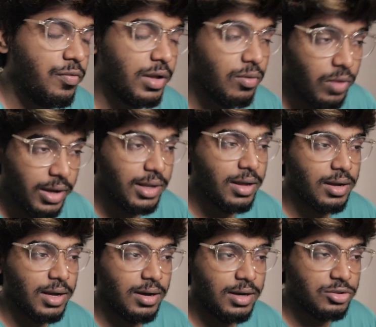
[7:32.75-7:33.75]
फिर वही
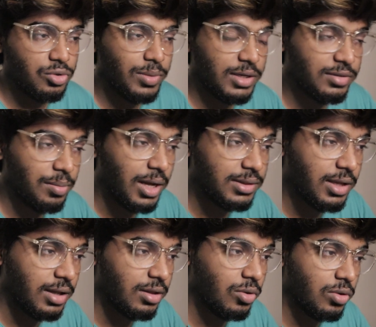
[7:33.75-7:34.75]
अंकल ने जो मेरे से बात
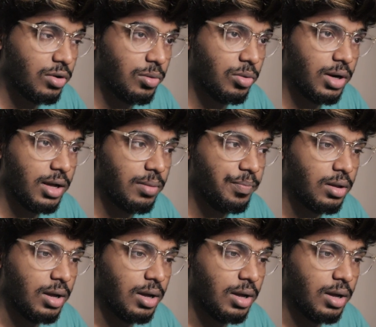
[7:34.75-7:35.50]
किया था उन्होंने बोला